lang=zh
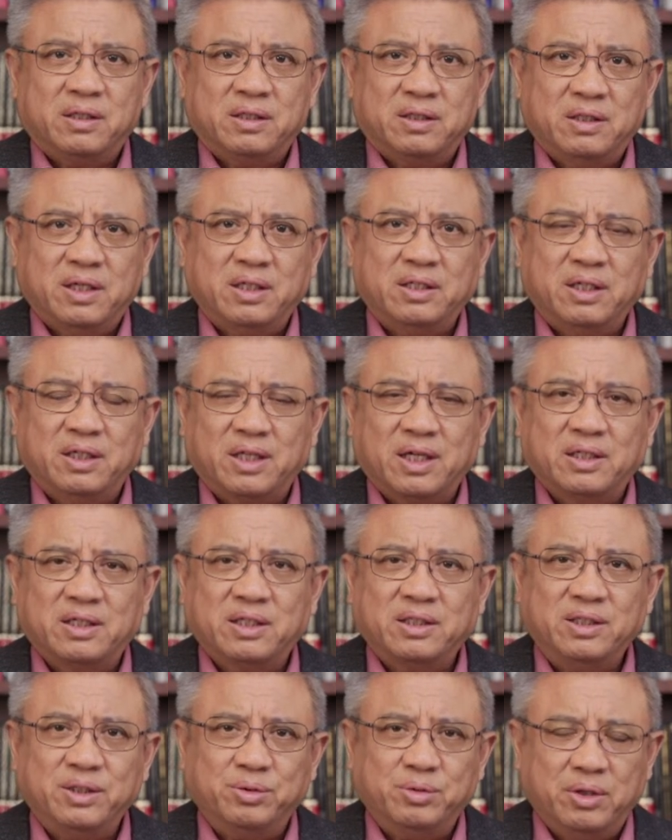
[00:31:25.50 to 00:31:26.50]
也请大
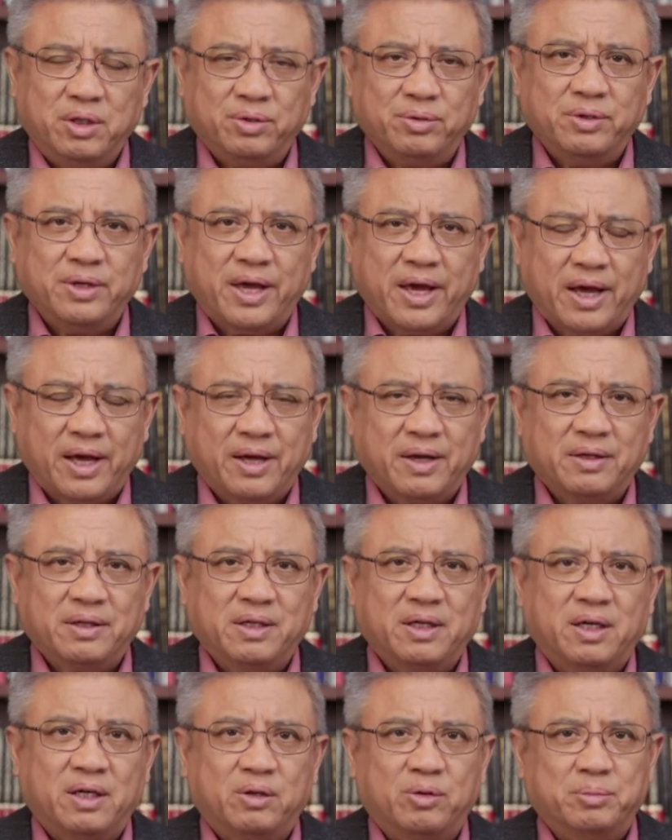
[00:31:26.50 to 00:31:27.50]
家继续留言，
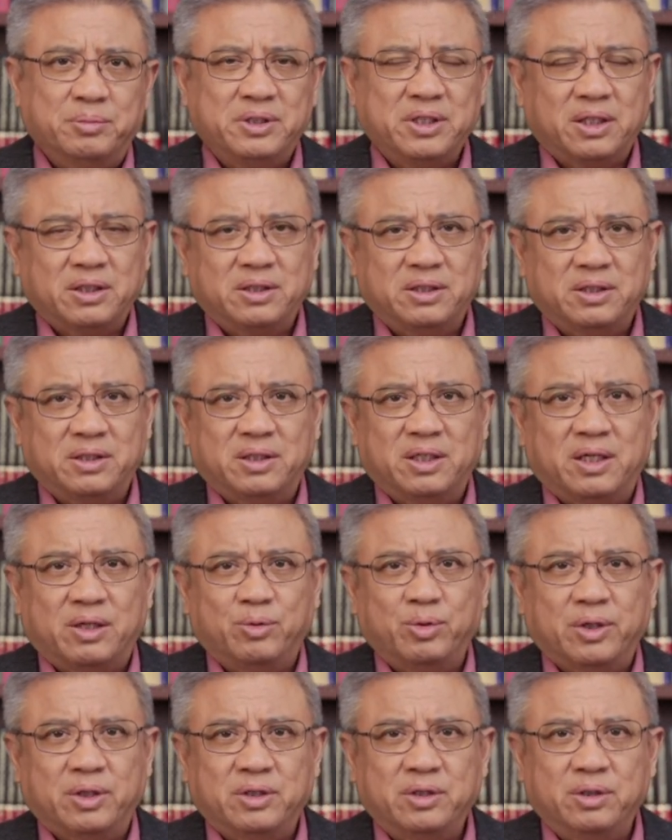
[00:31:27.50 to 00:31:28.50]
我们下次呢
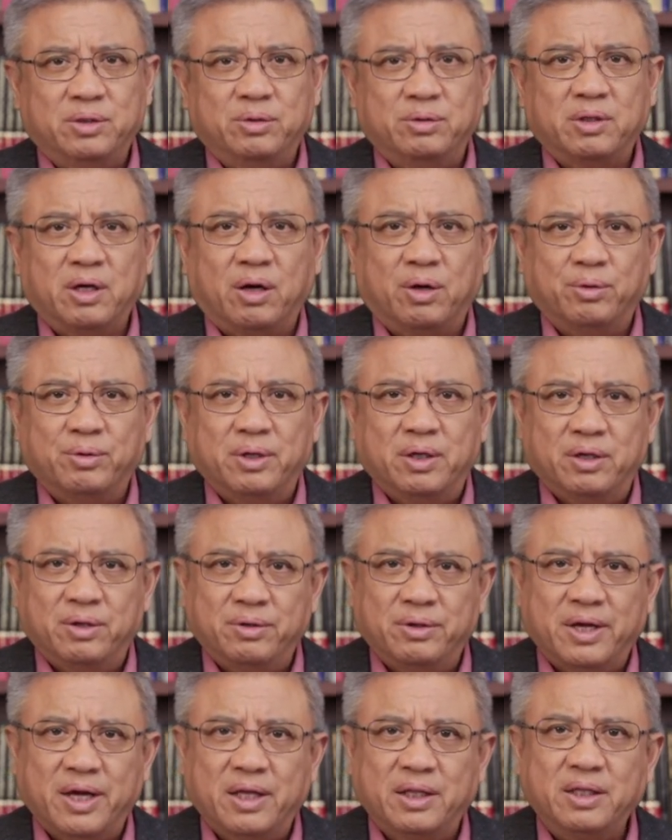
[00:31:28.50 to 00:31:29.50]
会继续讨论
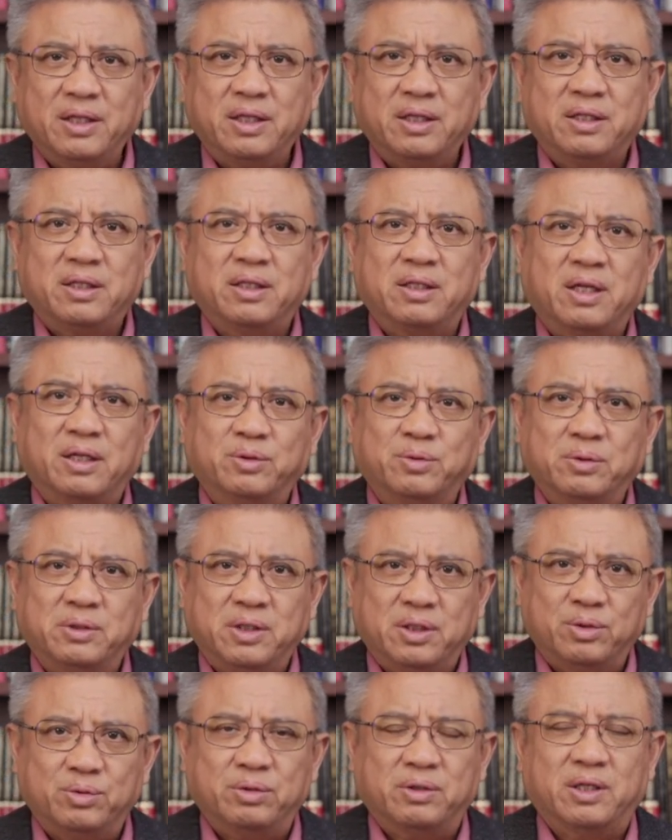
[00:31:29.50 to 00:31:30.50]
留言的当中
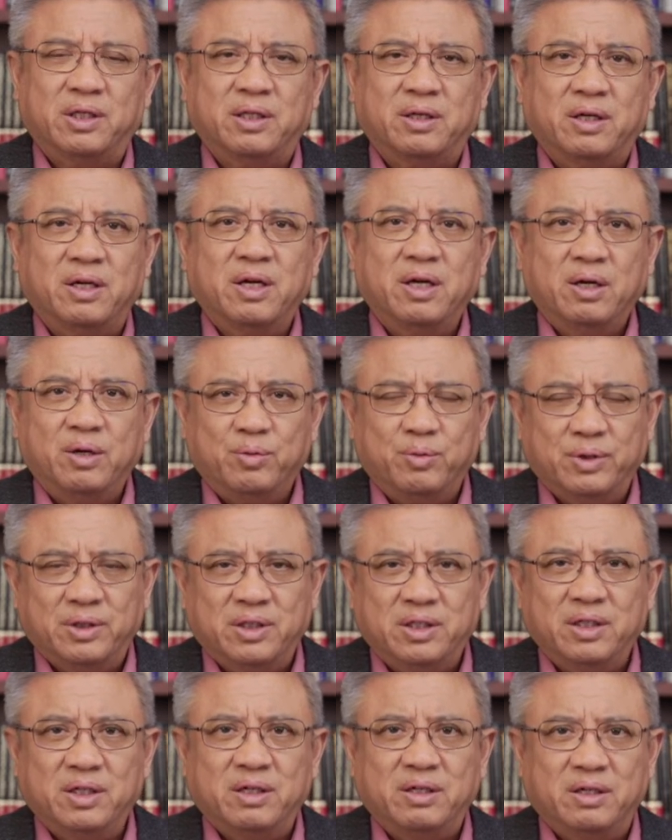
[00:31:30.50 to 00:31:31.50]
提出来的问
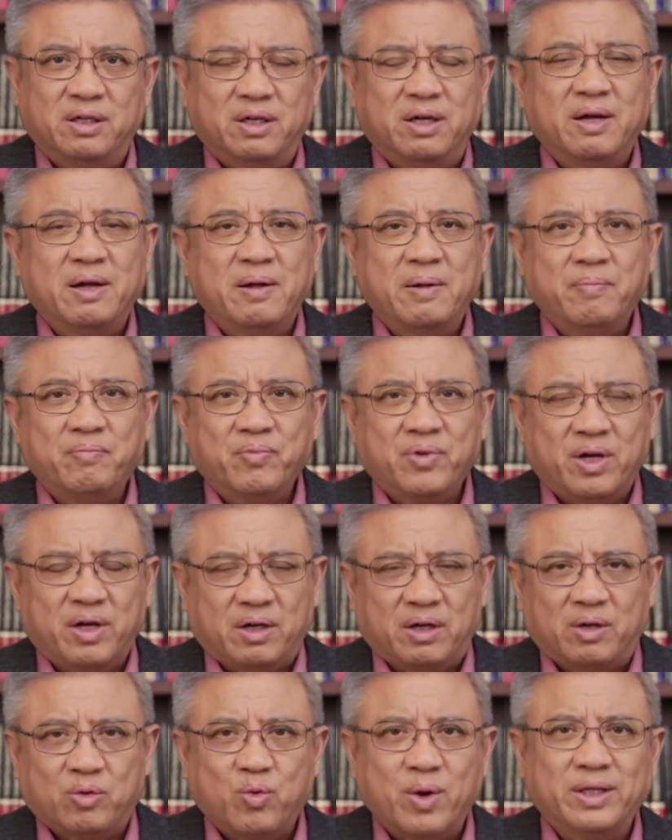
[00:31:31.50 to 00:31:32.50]
题和
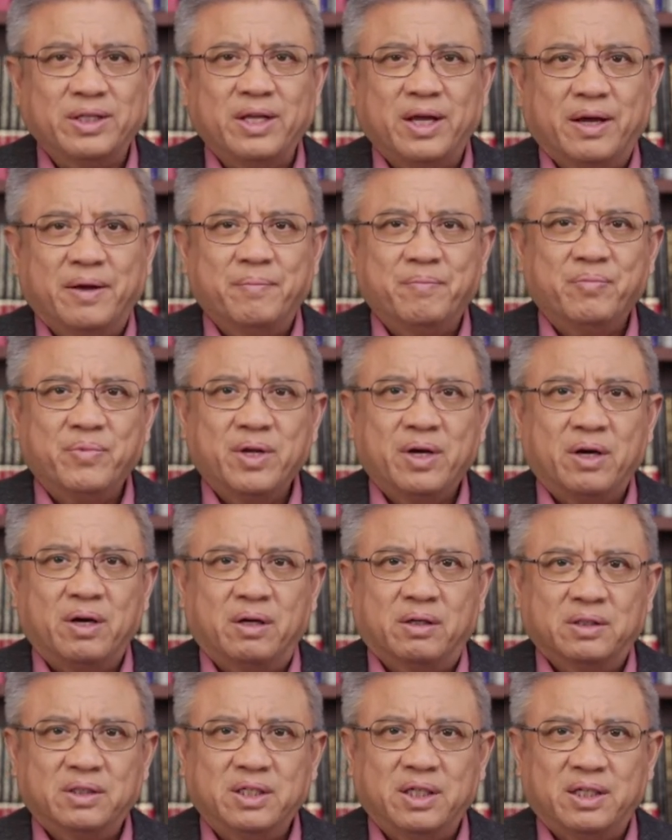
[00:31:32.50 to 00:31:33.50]
观点。
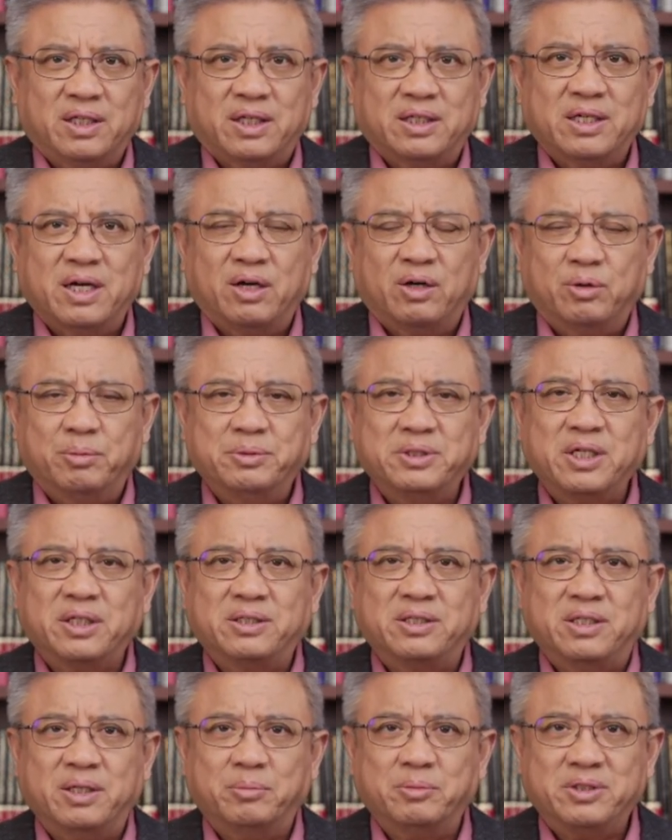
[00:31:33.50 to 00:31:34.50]
好，谢谢大家，我们下
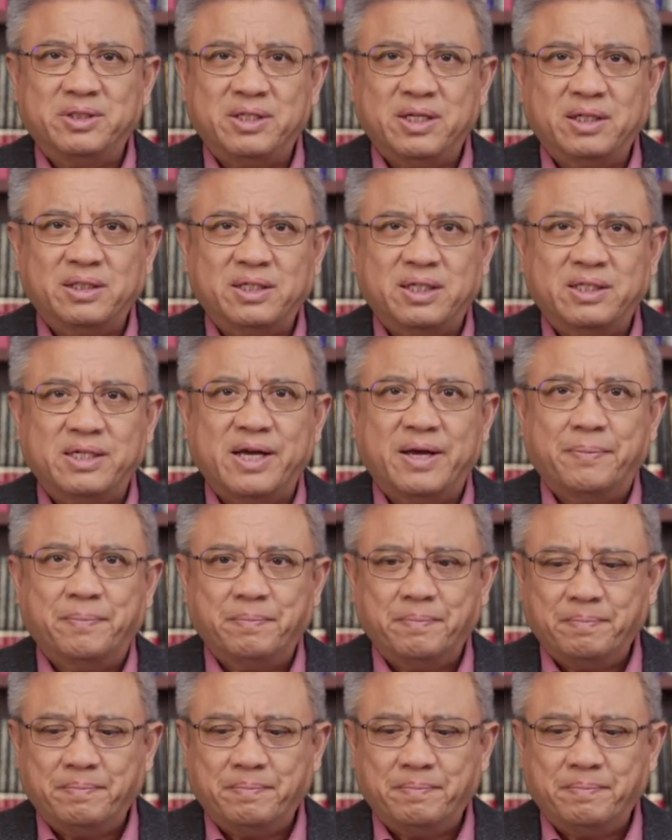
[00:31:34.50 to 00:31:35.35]
次节目时间再见。